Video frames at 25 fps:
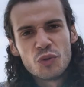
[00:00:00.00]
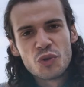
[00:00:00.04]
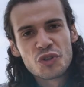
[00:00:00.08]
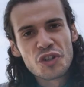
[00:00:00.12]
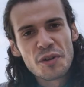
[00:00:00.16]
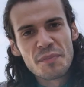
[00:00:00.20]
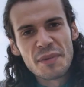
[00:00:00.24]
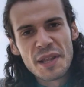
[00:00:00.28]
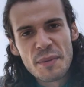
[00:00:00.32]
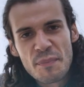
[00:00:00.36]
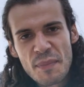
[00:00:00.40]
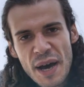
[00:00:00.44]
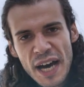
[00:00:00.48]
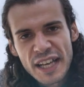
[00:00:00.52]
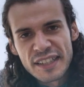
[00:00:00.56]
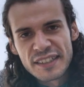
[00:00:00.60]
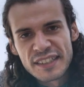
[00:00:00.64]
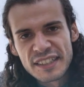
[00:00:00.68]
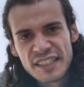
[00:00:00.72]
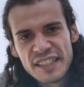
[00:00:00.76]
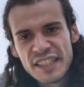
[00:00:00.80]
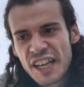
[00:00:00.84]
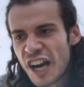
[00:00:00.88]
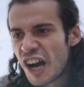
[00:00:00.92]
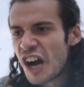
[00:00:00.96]
Nous sommes les
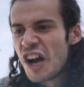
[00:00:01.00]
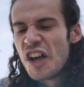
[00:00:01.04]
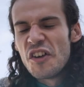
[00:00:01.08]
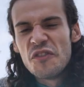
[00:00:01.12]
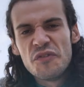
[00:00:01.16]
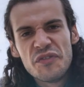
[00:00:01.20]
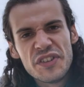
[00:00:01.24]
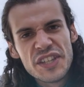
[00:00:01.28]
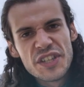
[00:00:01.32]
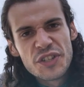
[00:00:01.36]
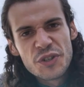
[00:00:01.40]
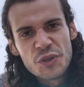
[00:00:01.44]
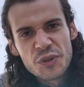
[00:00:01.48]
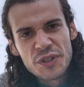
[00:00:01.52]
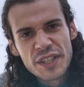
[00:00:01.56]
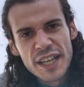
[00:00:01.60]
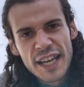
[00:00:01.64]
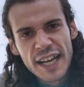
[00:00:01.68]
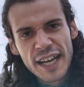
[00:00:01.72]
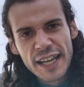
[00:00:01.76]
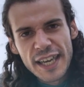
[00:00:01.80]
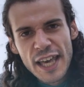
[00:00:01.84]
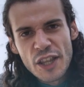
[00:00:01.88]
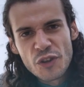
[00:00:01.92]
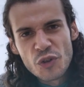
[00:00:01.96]
martyrs,
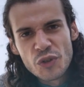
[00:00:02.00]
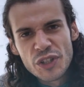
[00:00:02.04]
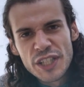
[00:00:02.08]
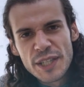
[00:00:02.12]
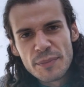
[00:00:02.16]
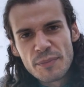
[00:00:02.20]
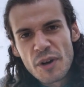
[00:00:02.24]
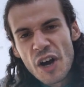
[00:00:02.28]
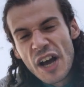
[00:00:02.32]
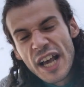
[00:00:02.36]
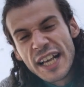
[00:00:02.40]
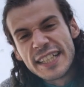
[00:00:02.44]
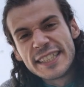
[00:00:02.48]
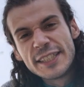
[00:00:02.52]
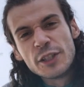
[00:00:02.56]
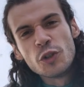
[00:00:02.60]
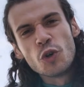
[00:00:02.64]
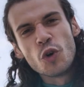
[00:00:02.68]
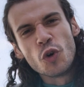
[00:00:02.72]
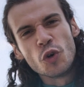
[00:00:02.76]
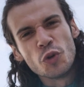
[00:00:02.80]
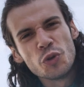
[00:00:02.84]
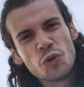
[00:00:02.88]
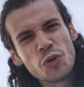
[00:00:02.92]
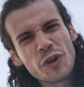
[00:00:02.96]
visionnaires et anonymes qui
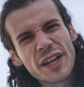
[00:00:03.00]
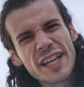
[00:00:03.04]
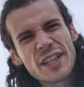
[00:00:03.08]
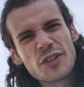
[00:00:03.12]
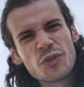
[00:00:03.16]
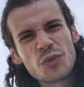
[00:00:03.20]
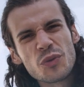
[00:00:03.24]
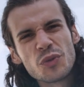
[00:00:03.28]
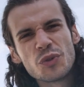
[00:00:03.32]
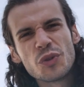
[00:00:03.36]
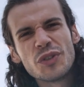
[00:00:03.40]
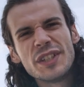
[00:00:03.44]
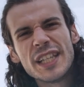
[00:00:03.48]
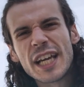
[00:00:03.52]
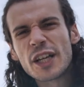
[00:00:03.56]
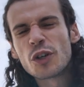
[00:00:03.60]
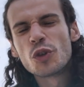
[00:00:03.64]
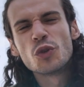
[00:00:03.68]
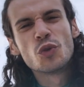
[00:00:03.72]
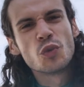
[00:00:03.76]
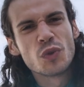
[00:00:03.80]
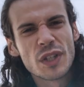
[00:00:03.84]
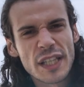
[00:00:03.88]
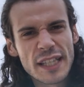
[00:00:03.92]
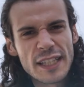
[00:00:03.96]
auront eu raison de dire
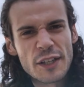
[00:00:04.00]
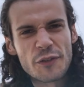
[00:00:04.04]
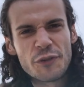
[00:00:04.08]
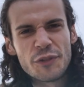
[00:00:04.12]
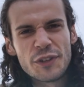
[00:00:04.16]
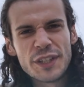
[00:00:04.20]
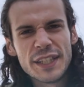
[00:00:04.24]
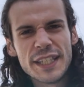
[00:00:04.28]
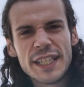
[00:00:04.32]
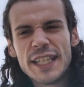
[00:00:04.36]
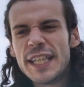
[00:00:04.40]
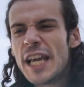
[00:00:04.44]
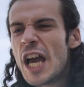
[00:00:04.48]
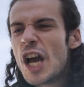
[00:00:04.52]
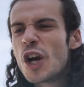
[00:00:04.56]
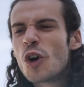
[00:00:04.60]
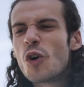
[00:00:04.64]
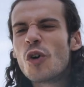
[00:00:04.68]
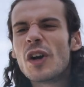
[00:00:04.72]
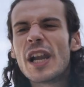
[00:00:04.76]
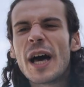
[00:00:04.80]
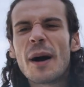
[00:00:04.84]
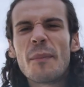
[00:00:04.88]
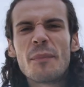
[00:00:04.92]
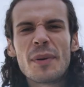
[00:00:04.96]
que tout était fini
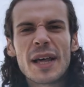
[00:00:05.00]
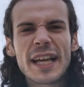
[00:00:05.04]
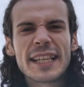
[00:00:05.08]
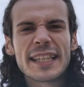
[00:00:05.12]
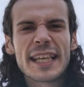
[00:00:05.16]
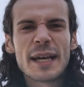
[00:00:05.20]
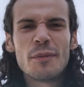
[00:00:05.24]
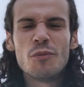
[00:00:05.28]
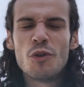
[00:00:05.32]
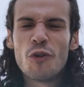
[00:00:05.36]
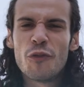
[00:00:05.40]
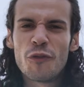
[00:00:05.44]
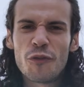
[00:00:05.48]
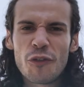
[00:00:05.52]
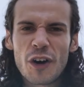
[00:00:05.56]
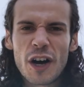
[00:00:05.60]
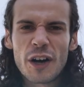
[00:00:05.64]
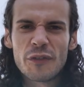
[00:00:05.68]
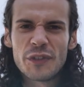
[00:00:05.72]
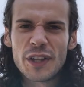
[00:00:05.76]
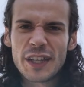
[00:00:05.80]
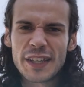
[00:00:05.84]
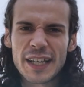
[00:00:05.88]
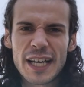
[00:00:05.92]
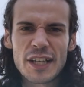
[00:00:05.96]
quand l'implacable
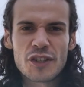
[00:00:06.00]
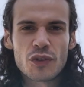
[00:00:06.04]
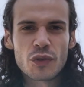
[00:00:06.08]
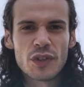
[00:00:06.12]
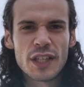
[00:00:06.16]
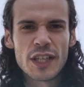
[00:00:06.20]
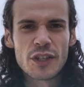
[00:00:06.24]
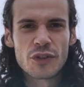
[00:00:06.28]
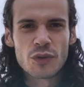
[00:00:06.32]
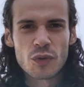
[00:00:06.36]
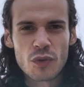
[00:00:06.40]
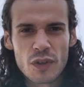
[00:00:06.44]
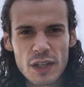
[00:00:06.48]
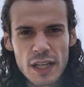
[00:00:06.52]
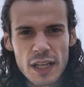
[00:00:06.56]
fin viendra sonner son